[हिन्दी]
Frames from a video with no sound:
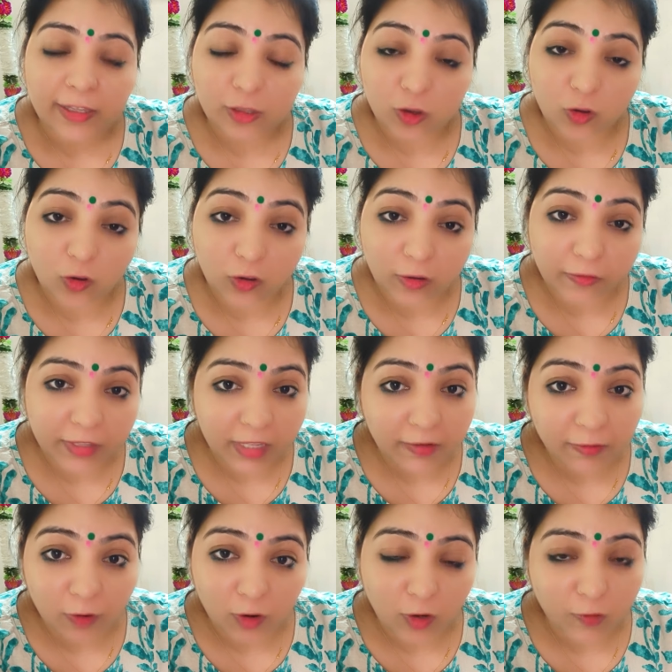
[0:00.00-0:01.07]
तो विद
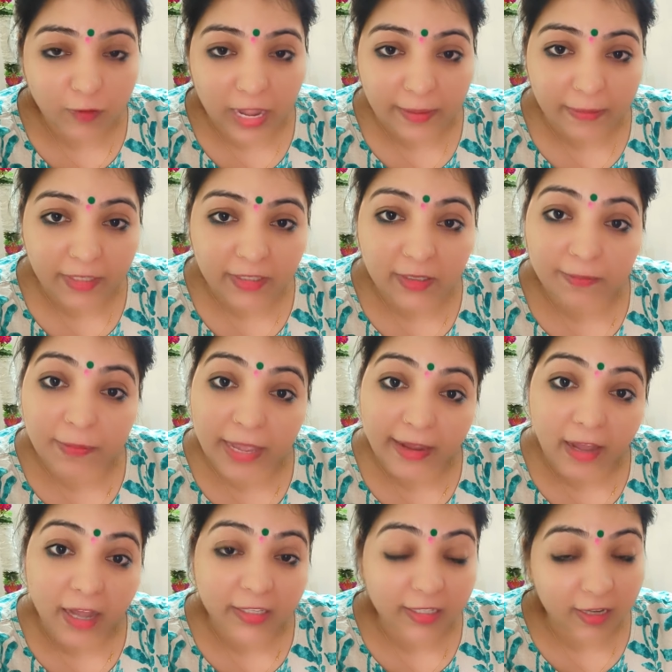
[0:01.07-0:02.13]
इन फोर टू फाइव मंथ्स मैं
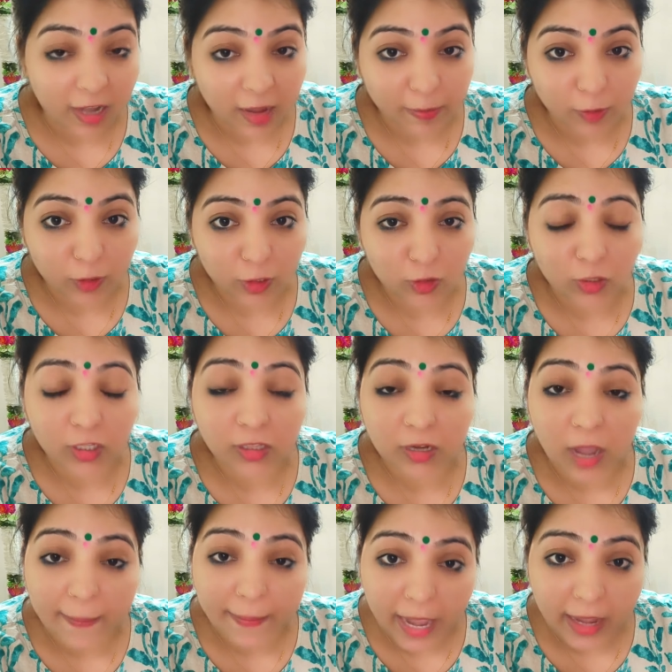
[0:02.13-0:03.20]
कहां से कहां पहुंची और
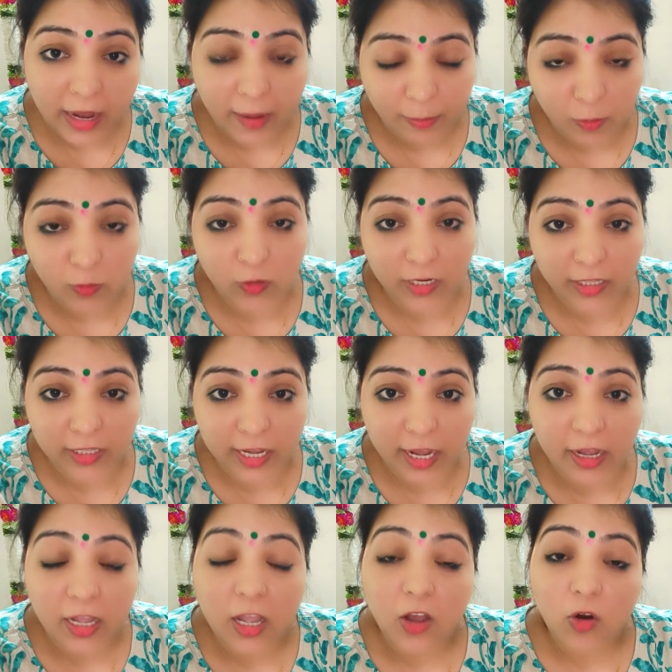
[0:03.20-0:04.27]
इतना प्यार आप लोगों ने
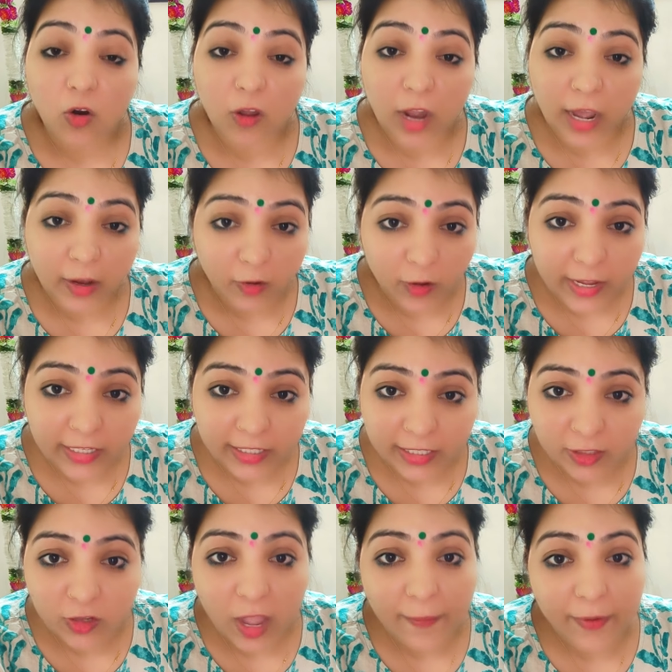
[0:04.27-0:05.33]
दिया और हर कोई इस
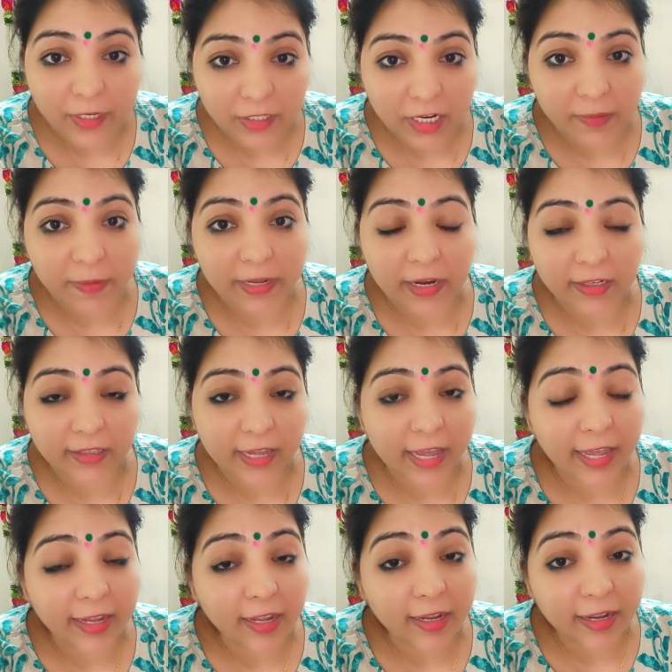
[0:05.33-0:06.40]
चीज का अप्रिशिएट भी करता
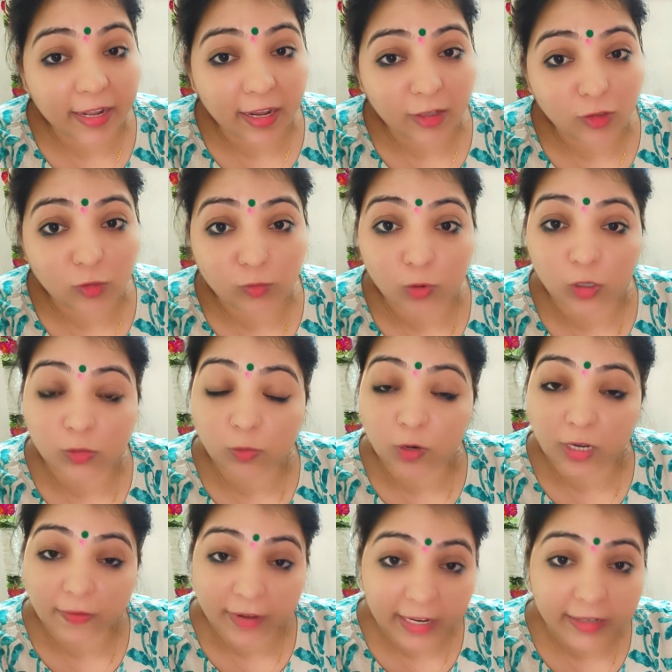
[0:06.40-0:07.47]
है कि नेहा तुम बहुत
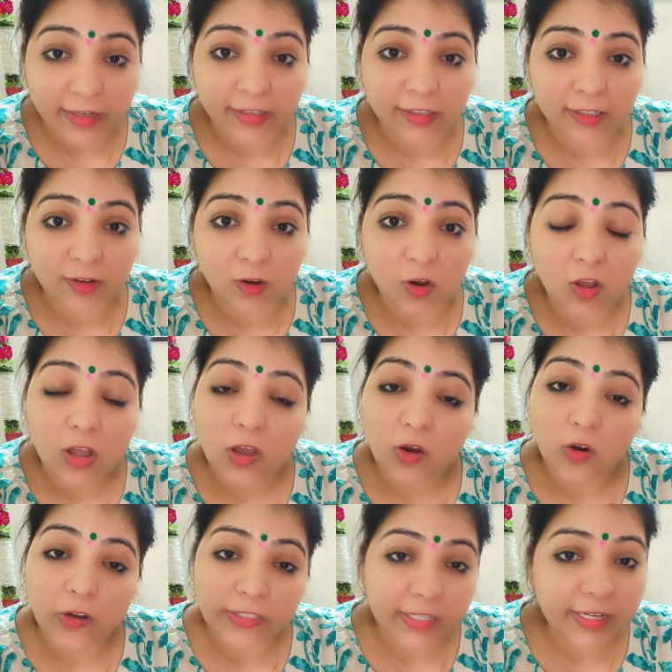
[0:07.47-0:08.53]
मोटिवेट करती हो
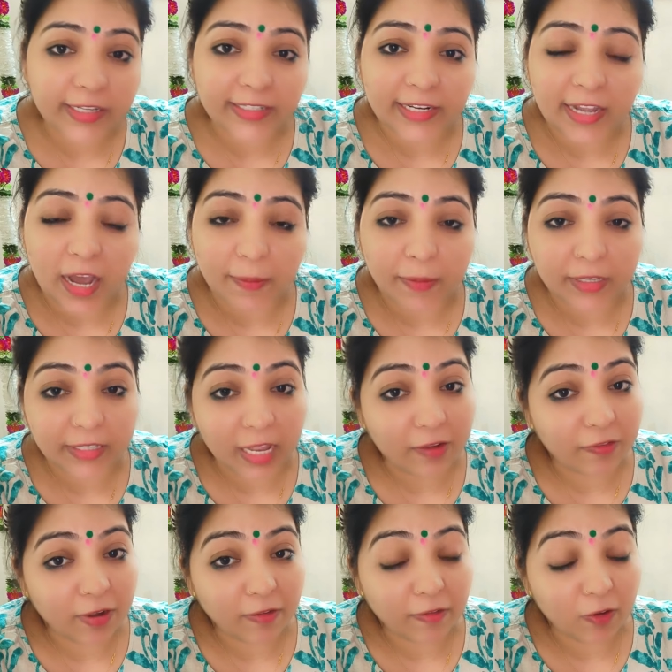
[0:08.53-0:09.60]
और सीरियसली हमें
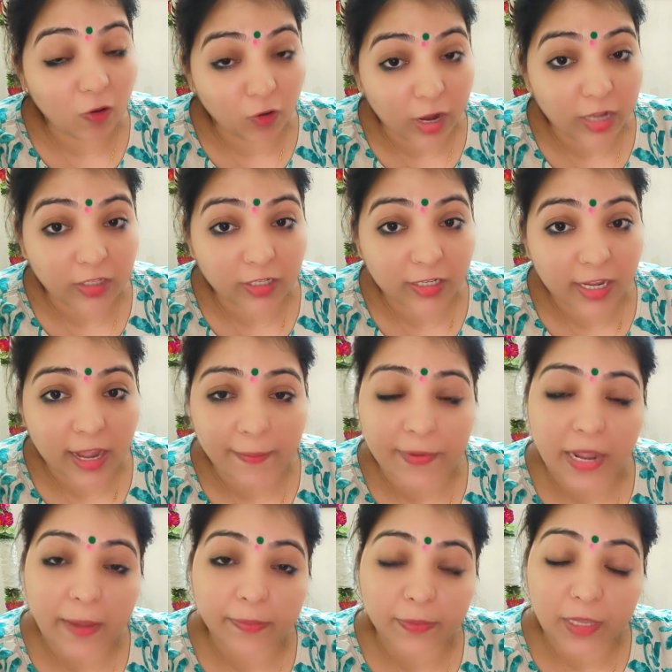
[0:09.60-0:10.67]
सेल्फ लव होना चाहिए
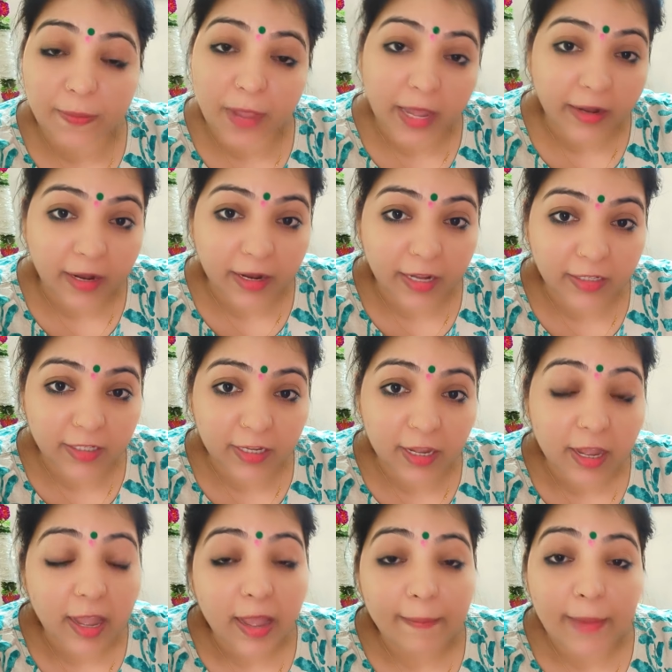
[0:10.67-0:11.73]
अपने आप से प्यार करना
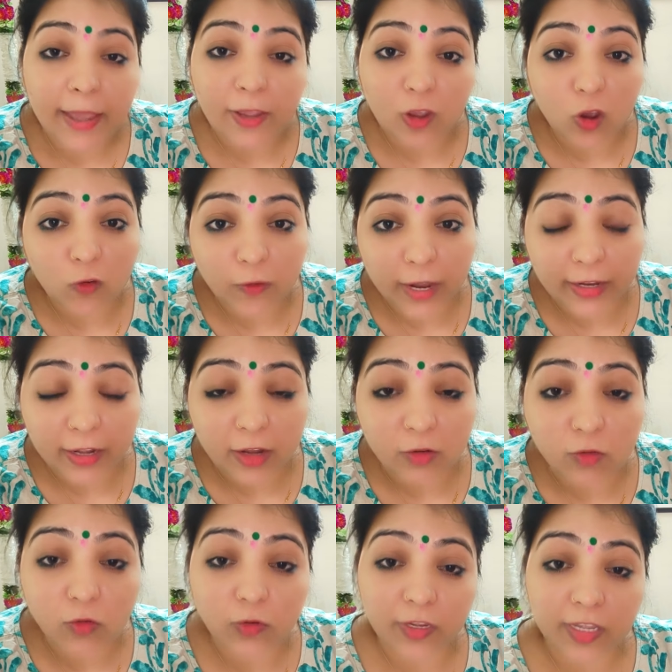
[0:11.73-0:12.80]
चाहिए मैं क्यों वेट
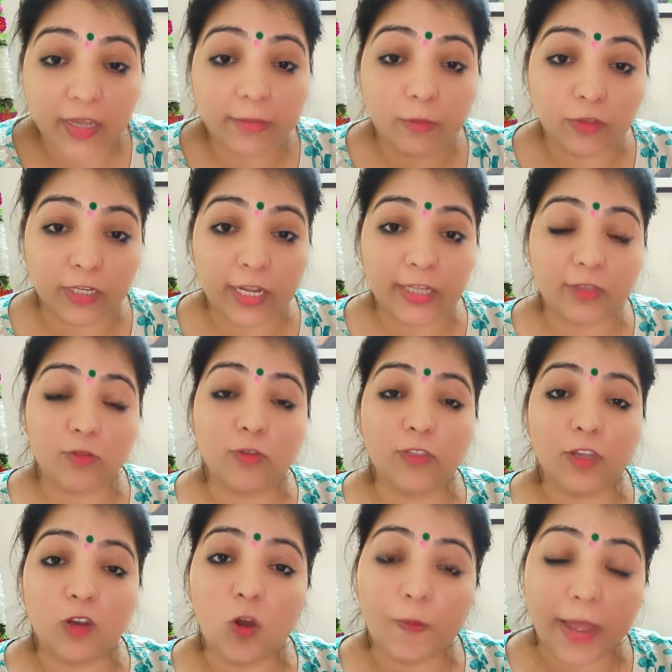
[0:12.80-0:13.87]
करूं कि मुझे इस
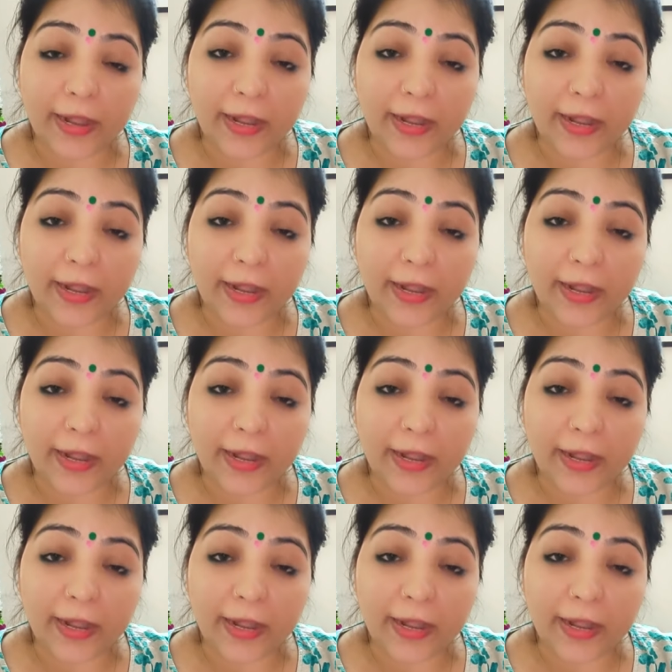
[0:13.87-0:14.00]
कुर्ते को